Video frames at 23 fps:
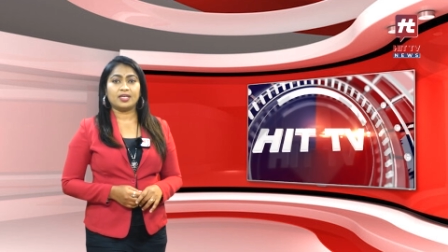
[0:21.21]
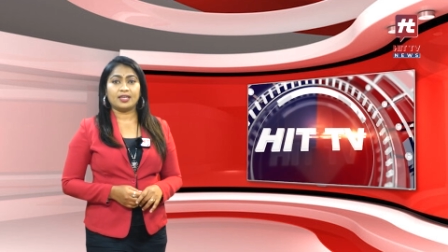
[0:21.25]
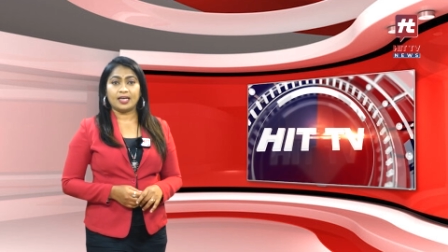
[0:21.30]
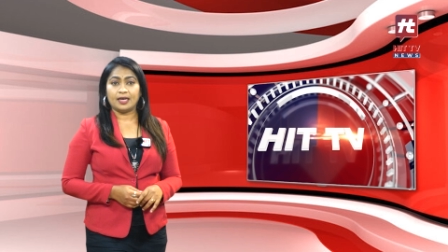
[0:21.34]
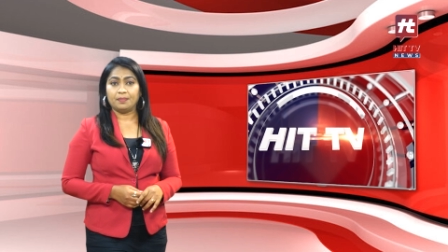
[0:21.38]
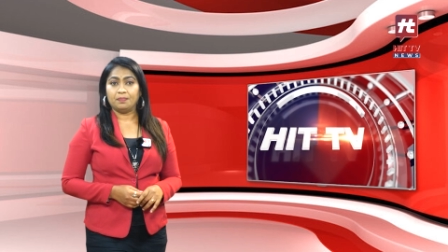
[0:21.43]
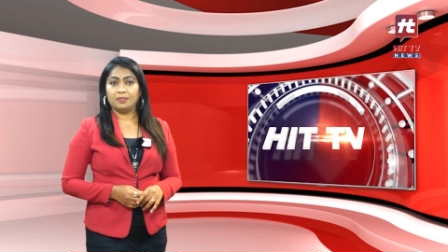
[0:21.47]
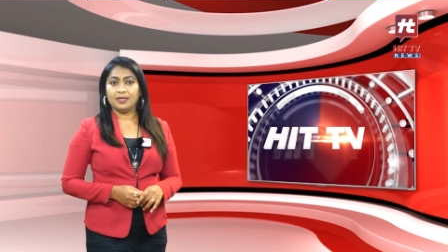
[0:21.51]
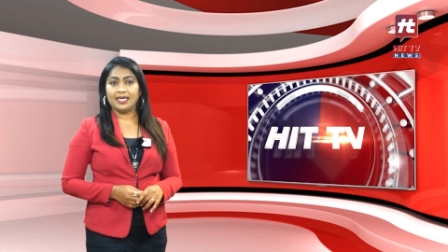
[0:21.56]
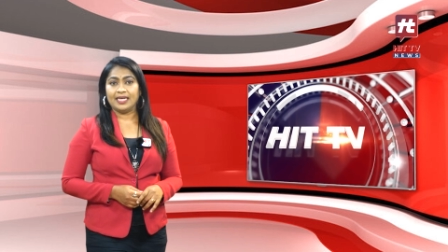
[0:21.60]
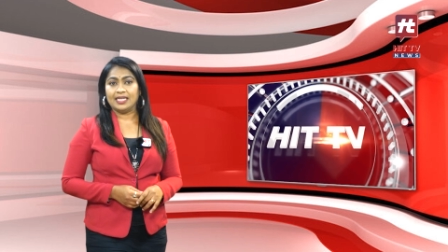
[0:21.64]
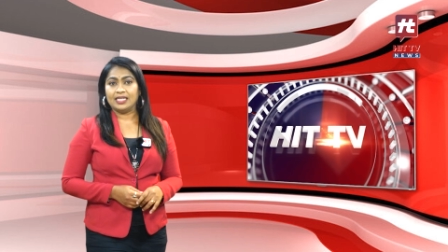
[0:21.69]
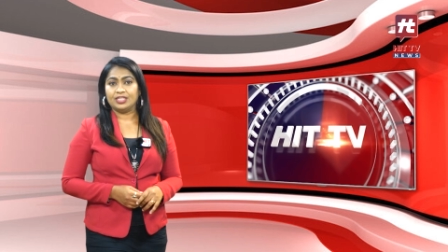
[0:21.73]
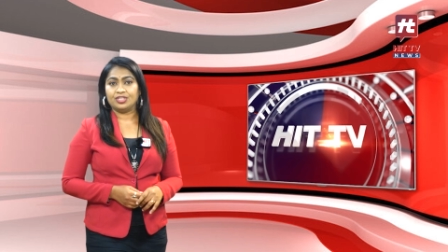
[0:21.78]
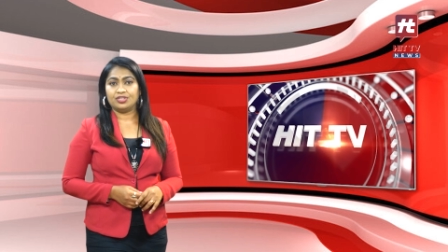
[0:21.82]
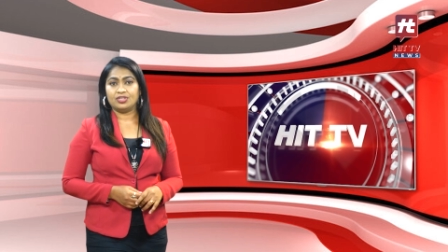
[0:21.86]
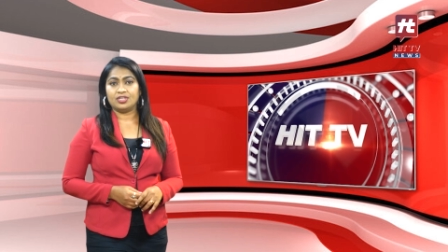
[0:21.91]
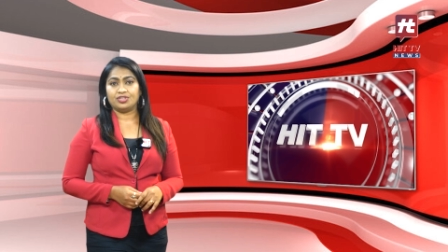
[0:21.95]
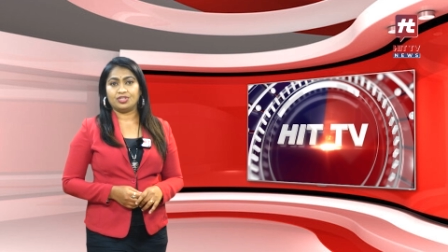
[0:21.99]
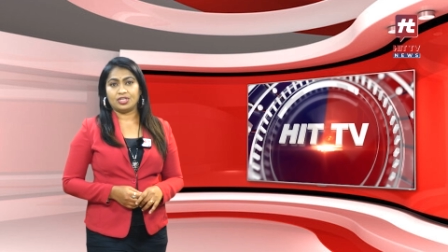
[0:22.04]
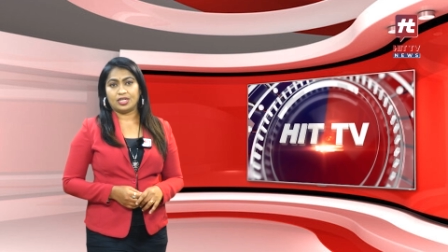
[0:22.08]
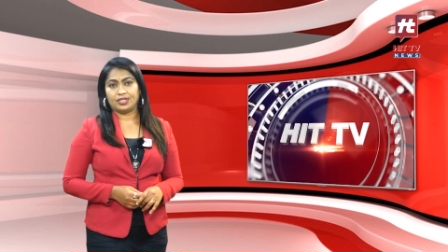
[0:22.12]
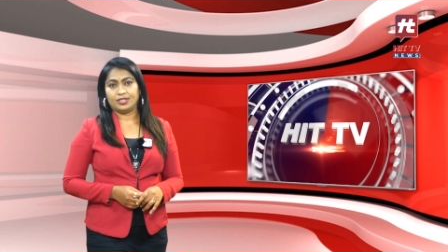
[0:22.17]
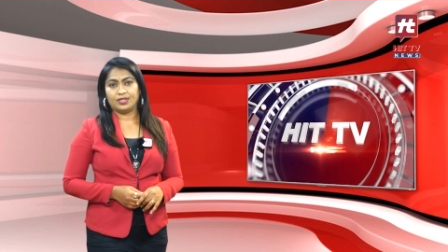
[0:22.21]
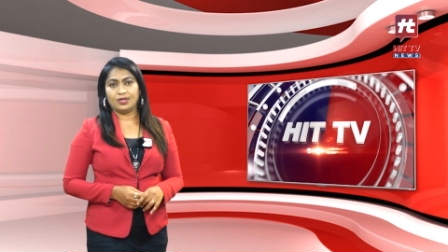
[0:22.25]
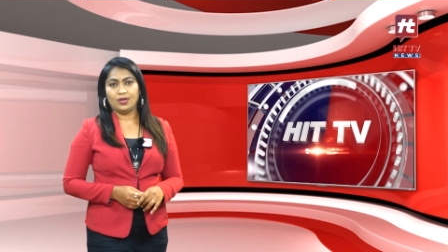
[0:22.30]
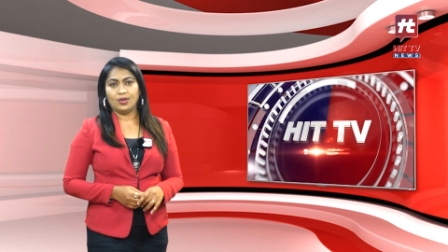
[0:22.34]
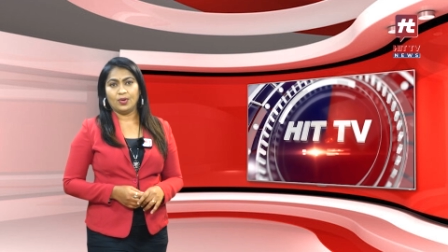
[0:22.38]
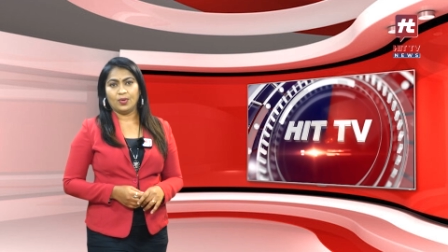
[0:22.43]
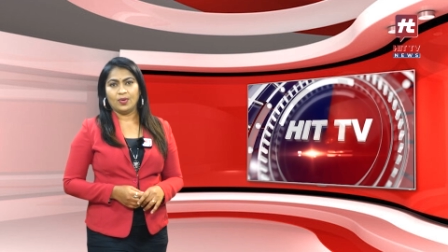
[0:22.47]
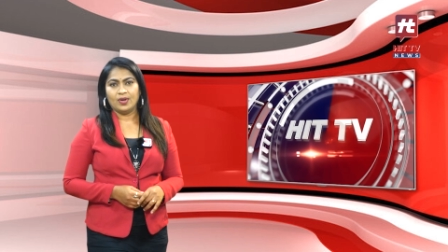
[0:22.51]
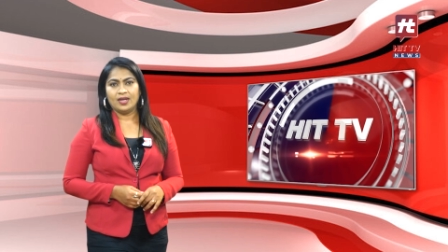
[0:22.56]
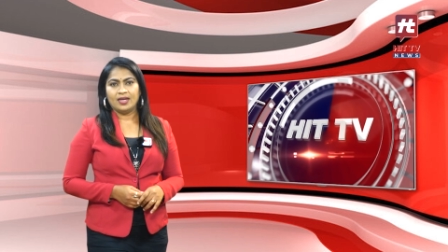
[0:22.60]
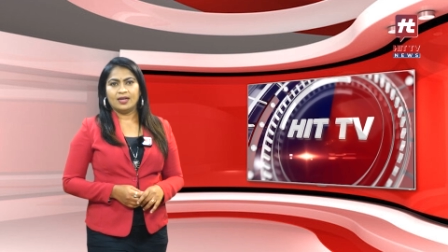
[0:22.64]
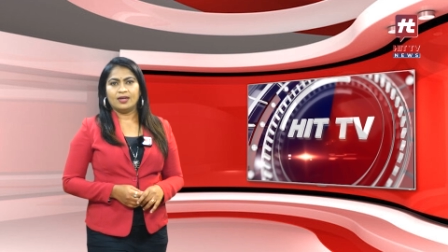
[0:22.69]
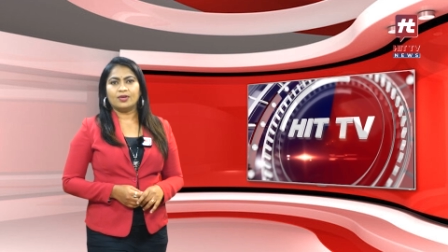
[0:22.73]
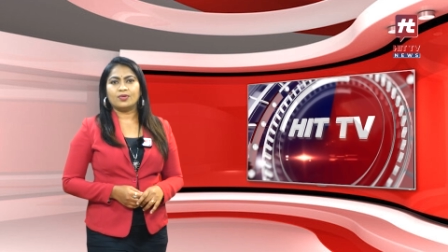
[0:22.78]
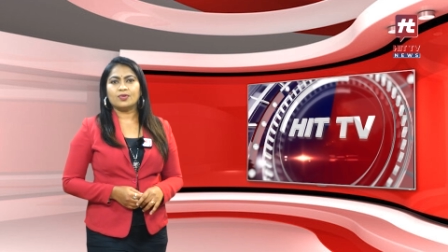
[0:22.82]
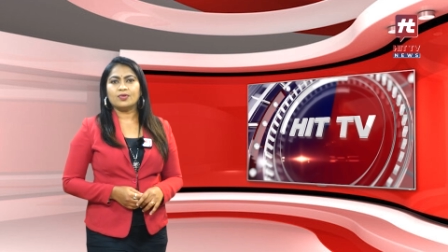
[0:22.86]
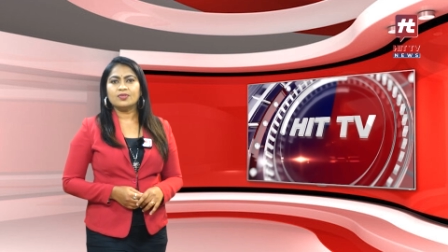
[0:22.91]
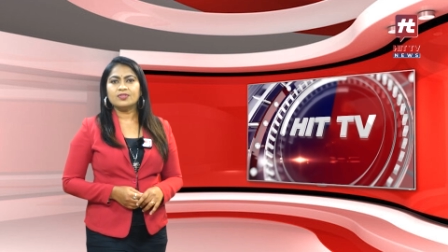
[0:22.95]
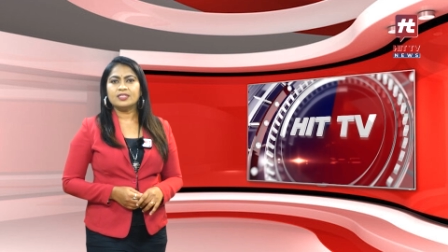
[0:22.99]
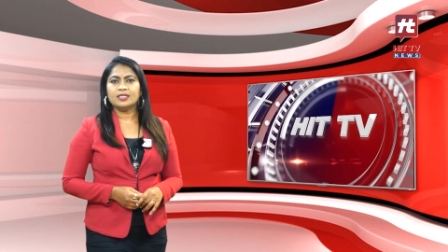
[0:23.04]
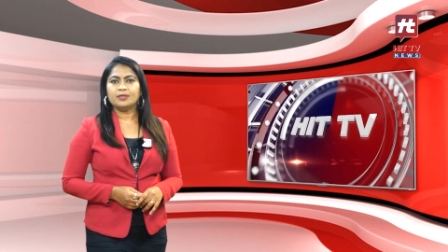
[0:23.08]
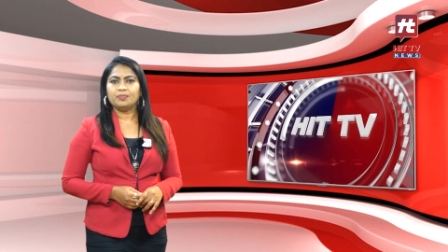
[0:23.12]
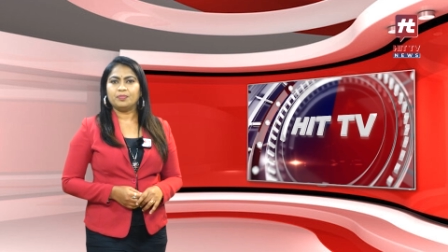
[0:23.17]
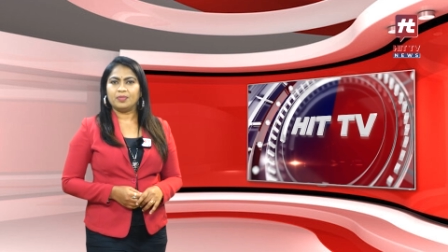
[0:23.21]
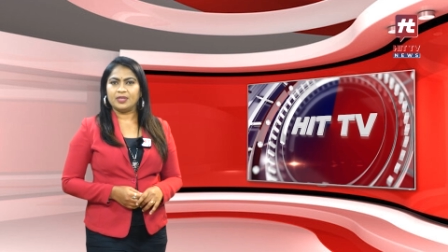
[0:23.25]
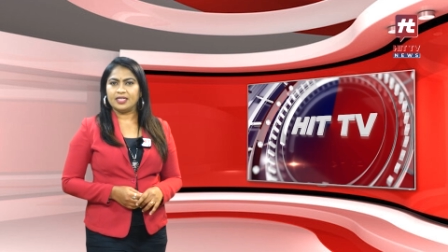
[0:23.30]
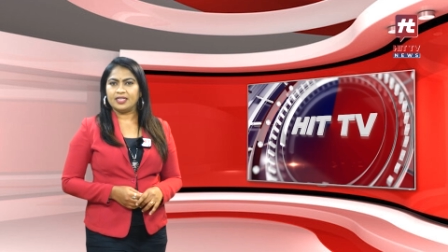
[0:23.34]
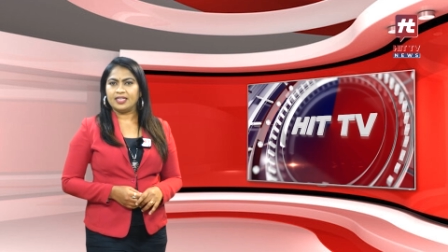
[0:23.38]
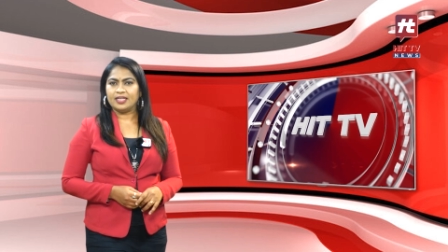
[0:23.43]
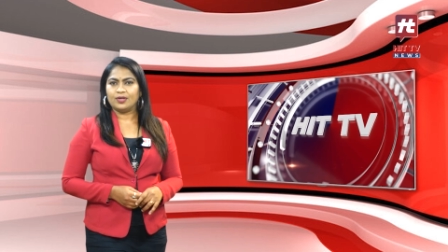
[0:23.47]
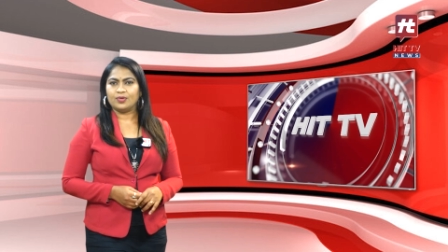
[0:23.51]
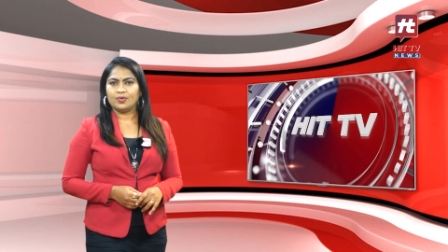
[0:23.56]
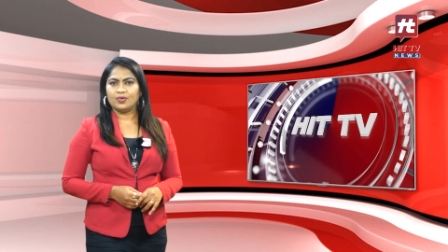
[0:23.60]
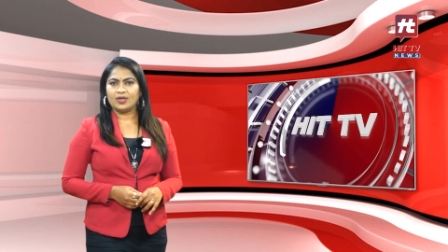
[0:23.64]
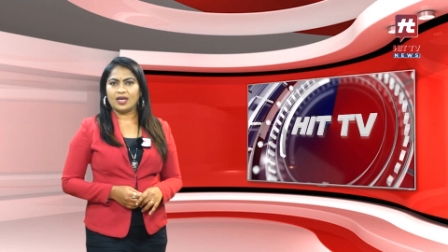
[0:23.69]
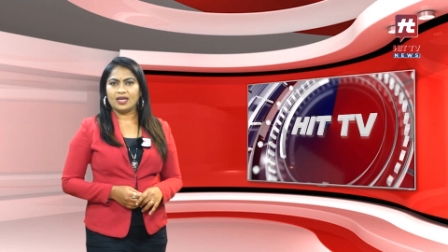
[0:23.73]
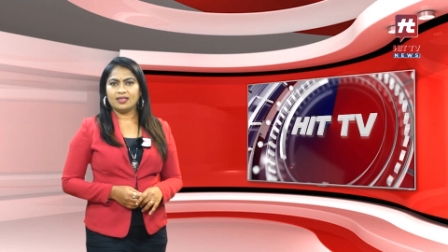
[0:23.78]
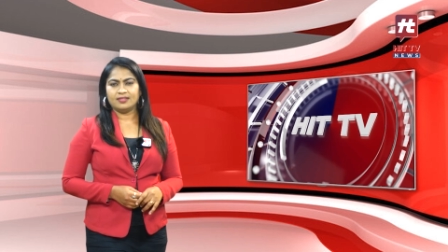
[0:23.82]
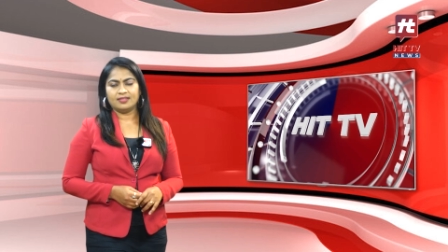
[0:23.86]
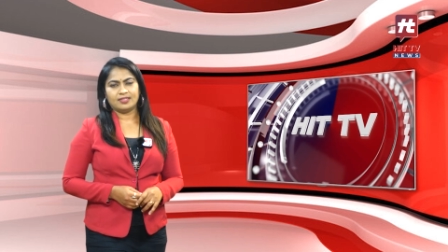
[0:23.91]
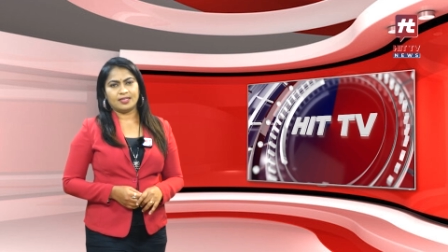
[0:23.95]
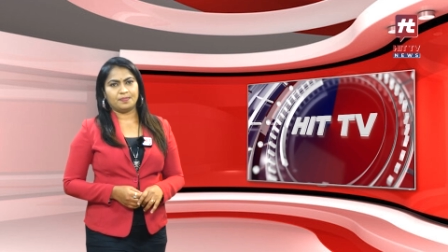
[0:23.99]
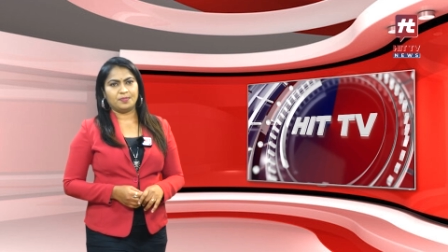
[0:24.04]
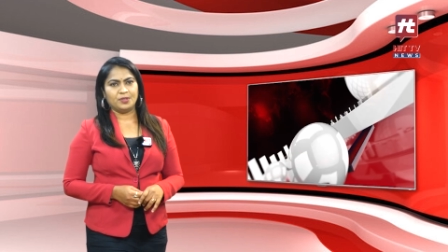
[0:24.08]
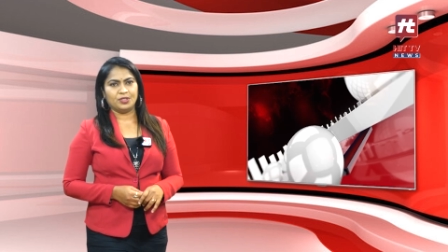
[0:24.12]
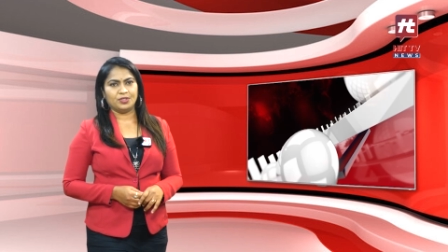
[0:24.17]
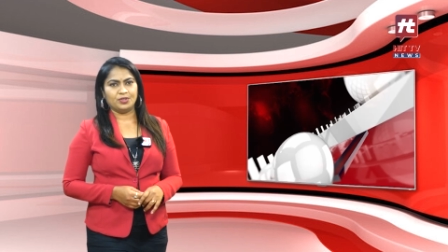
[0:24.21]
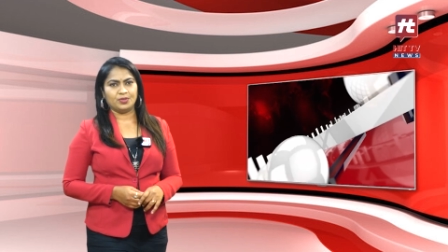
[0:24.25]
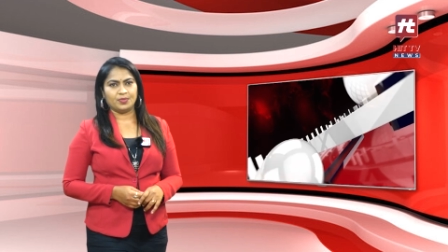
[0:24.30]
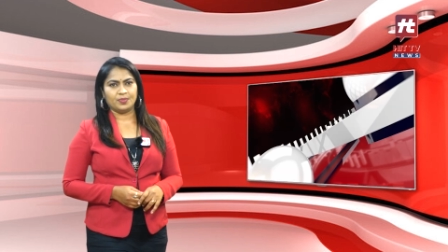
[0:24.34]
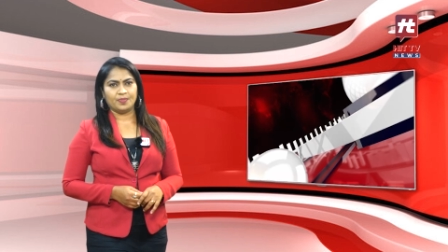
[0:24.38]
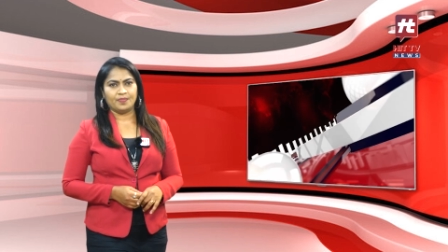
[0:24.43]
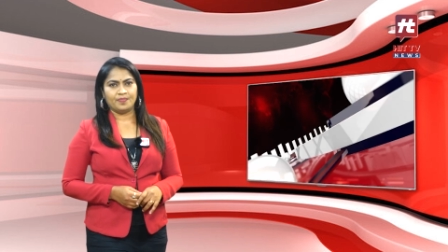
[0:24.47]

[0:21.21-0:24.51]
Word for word: కప్ గెలిచిన జట్టులో రోజర్ బిన్నీ కూడా సభ్యుడు